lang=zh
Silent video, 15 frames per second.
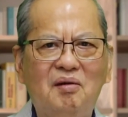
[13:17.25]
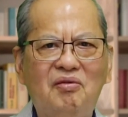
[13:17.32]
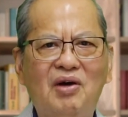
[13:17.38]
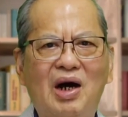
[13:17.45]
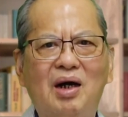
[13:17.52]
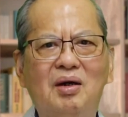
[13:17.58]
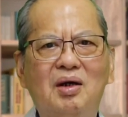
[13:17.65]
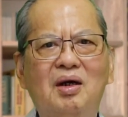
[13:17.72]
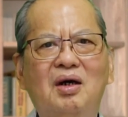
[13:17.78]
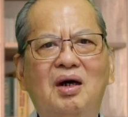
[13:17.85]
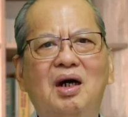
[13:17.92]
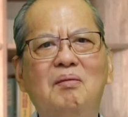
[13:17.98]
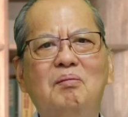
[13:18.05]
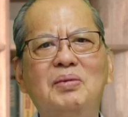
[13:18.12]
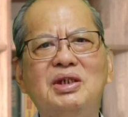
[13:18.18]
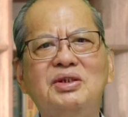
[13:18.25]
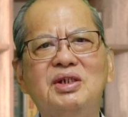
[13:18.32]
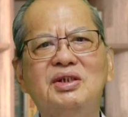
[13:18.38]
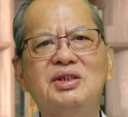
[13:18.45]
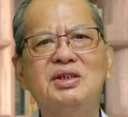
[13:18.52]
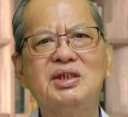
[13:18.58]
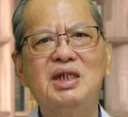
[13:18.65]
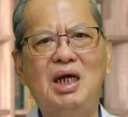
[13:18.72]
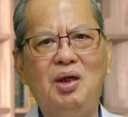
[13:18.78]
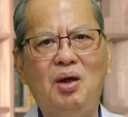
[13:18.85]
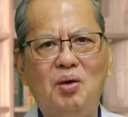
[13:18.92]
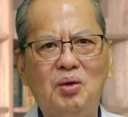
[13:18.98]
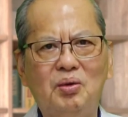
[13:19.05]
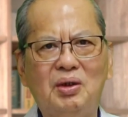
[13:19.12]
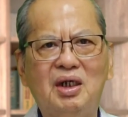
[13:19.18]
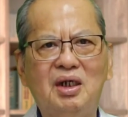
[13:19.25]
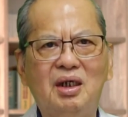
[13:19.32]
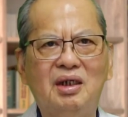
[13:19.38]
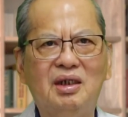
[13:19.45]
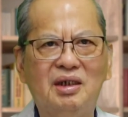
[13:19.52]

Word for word: 反而变成在后的。